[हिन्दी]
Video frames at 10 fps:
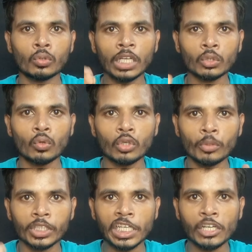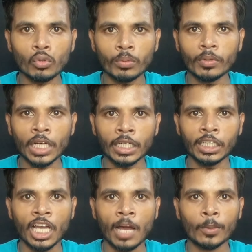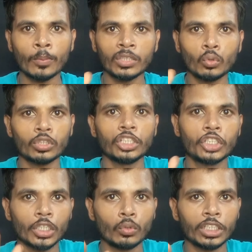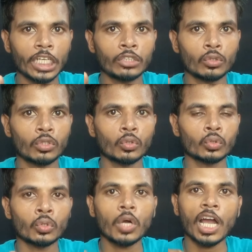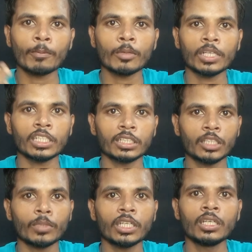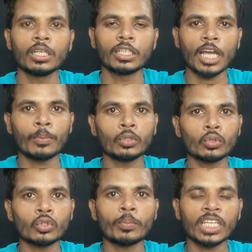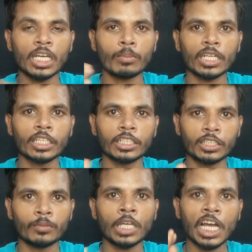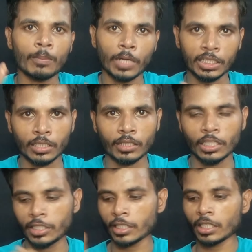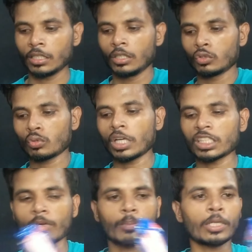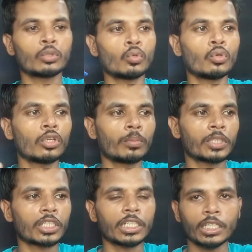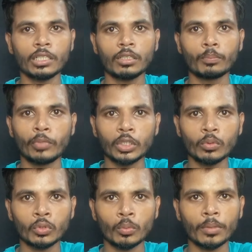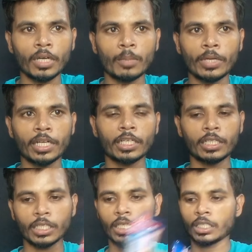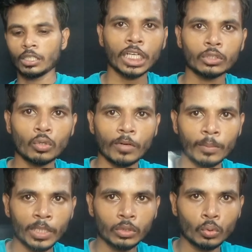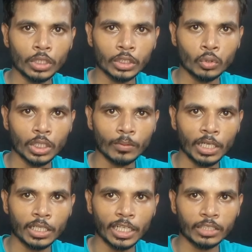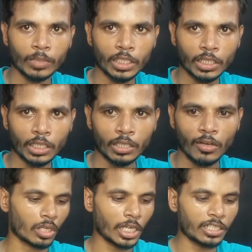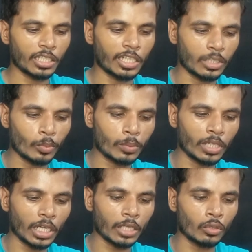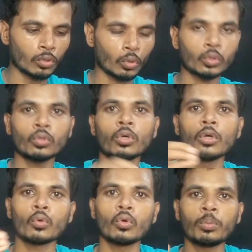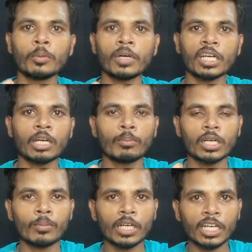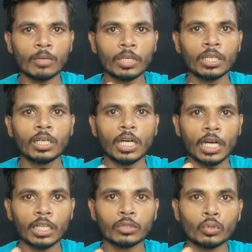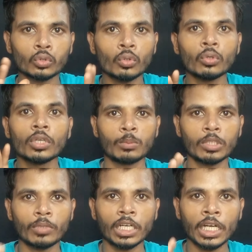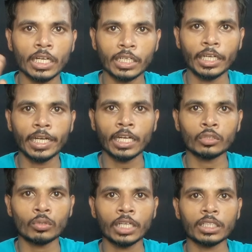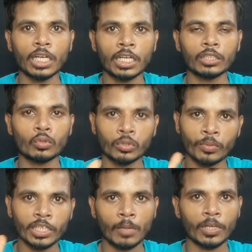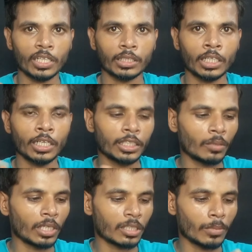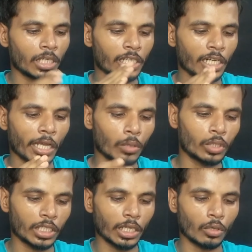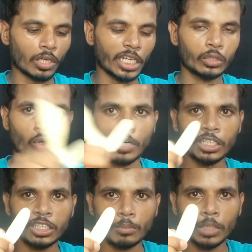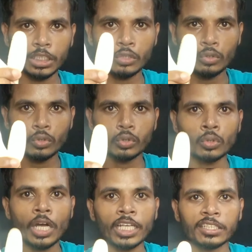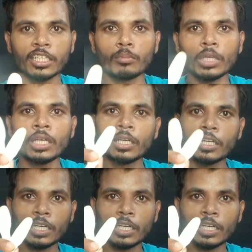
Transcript: तो खास ओरियो बिस्किट कुल्फी बनाने के लिए आपके पास दो तीन चीज होनी चाहिए जो कि दोस्तों आपके पास हर समय या फिर दोस्तों बाजार मार्केट से भी आप ला सकते हैं ठीक है तो खास हमारे पास दो ओरियो बिस्किट है बीस बीस रुपए वाला पैकेट है ठीक है तो खास देखो हमारे पास दूध है छोटे वाले गिलास में ठीक है और खास एक किसमिस वगैरह क्योंकि दोस्तों कुल्फी वगैरह में बर्फ वगैरह में अगर दोस्तों किसमिस वगैरह अगर नहीं डाले तो खास आनंद कुछ फीका पड़ जाता है इस वजह से मैं लेकर आया हूँ ठीक है और गाइस दो हमारी चम्मच है जो कि दोस्तों आइसक्रीम में